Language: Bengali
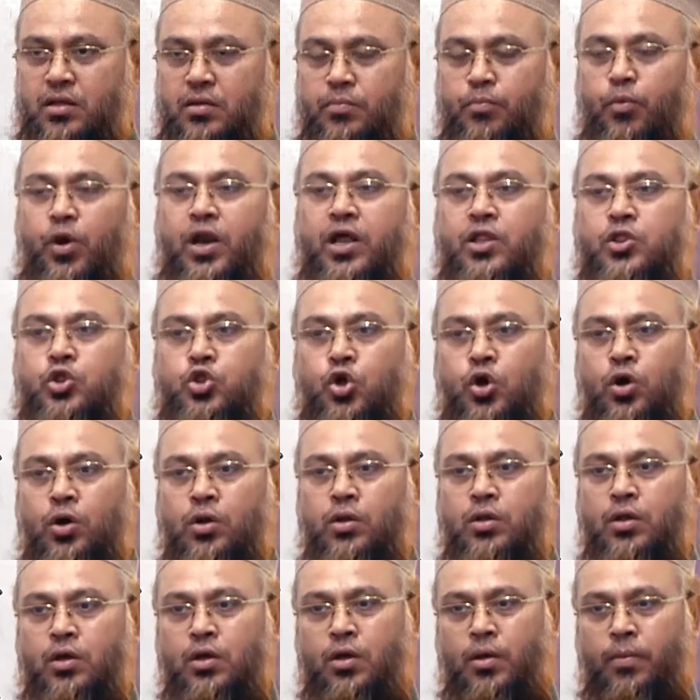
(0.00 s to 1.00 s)
বলেন তো
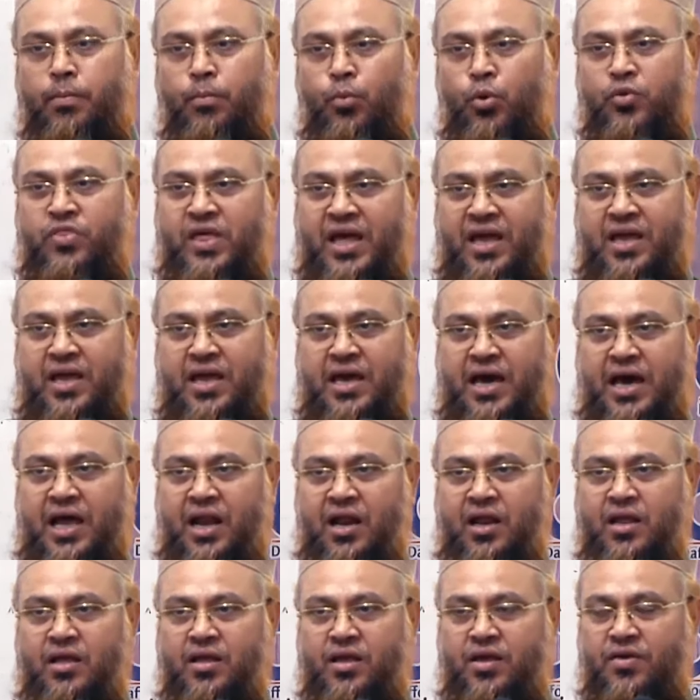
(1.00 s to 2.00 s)
মোজাক্কার
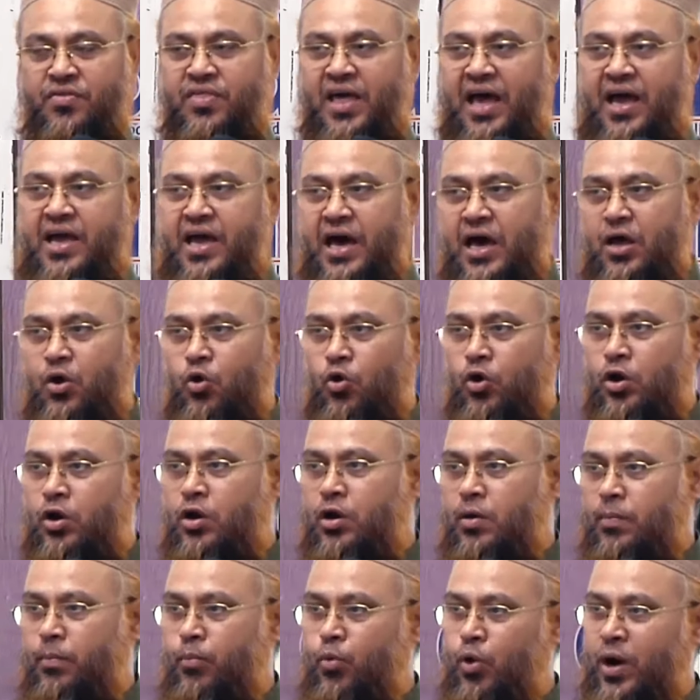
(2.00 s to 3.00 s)
জাকারুন
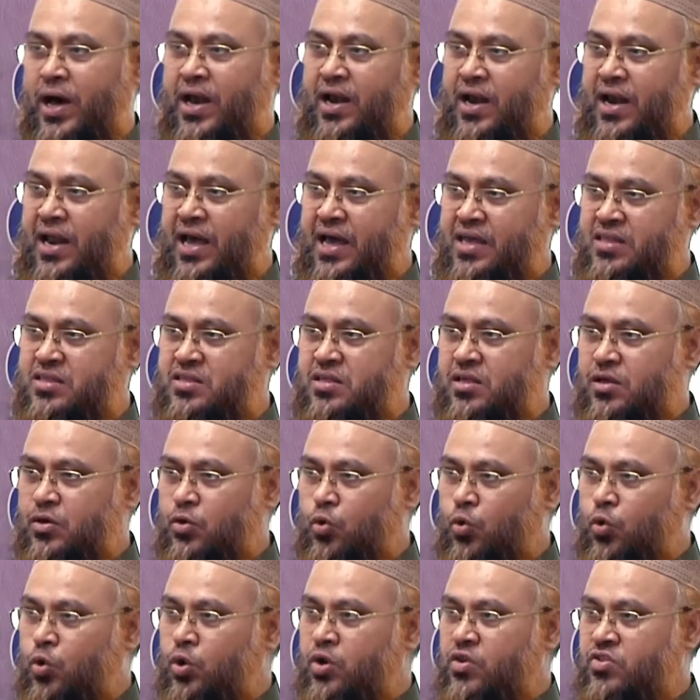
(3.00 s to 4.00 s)
মোয়ান্নাস
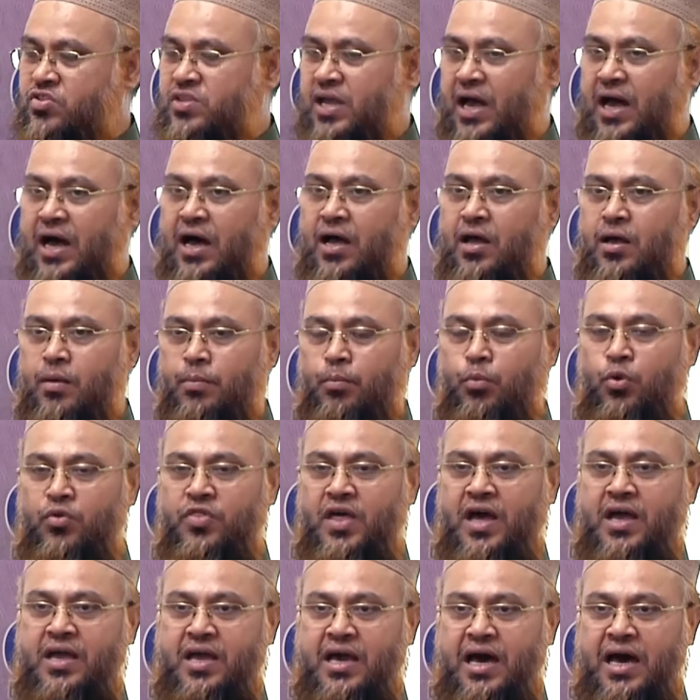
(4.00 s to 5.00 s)
উনসা
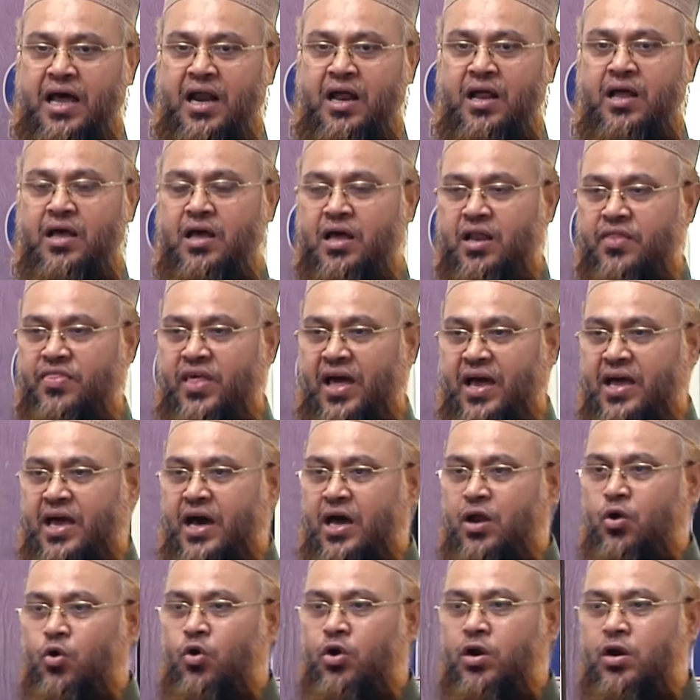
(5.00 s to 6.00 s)
মোজাক্কার
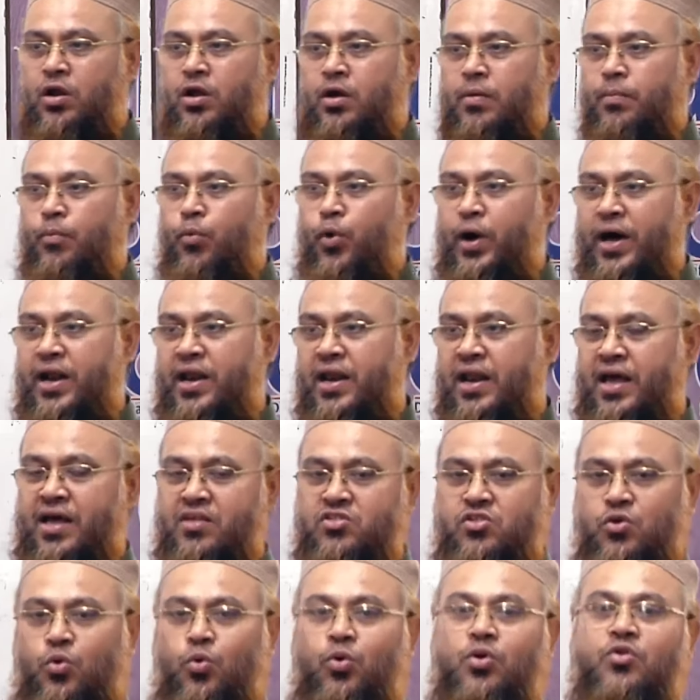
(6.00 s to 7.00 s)
জাকারুন
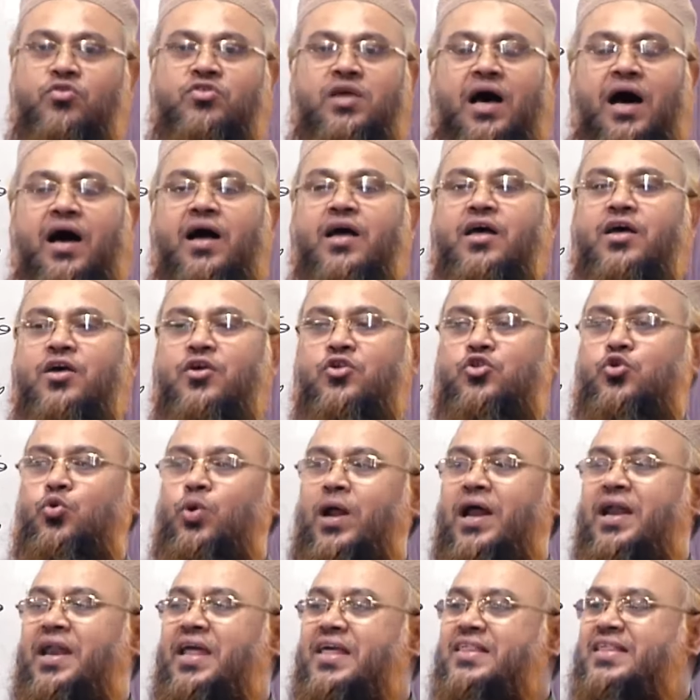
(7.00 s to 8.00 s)
মোয়ান্নাস উনসা
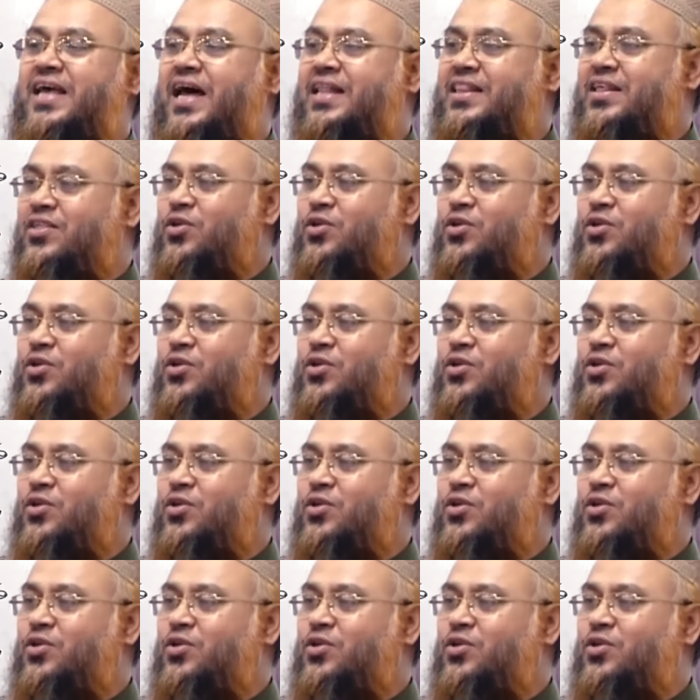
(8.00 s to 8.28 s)
সূরা নিসাতে